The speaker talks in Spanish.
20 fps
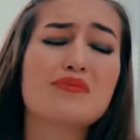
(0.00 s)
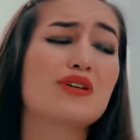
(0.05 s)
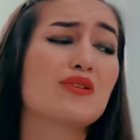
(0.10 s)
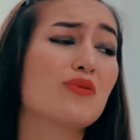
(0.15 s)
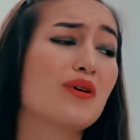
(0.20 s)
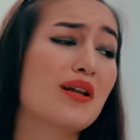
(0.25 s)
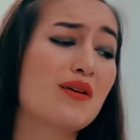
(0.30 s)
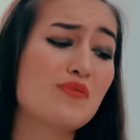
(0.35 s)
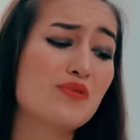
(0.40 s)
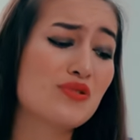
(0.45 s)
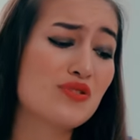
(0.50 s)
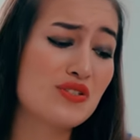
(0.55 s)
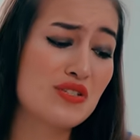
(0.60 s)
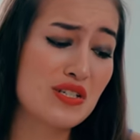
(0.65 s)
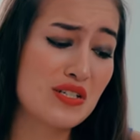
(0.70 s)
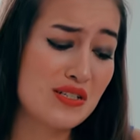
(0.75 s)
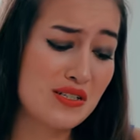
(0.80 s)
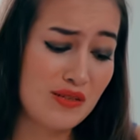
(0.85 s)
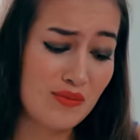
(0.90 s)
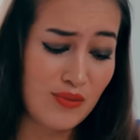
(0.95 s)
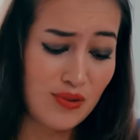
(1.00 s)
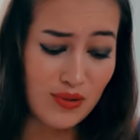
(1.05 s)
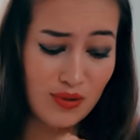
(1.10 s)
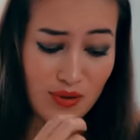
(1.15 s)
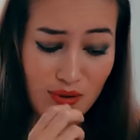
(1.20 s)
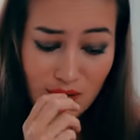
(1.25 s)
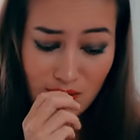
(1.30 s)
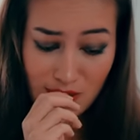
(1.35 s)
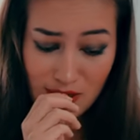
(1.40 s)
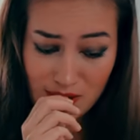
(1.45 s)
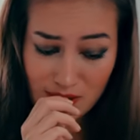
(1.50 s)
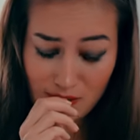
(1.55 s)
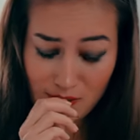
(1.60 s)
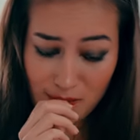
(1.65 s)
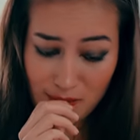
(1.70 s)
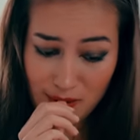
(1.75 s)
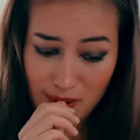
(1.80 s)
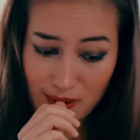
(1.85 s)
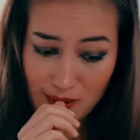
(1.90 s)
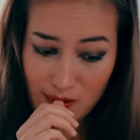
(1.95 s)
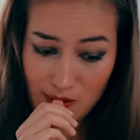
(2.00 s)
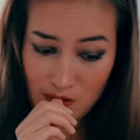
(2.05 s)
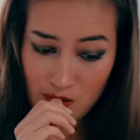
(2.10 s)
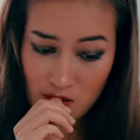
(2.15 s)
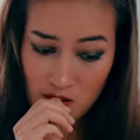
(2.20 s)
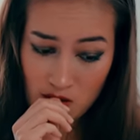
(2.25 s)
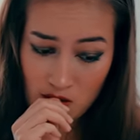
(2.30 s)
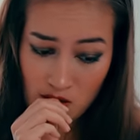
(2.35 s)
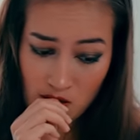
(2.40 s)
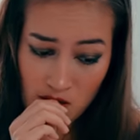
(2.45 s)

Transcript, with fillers: y me duele muchísimo todo eso, pero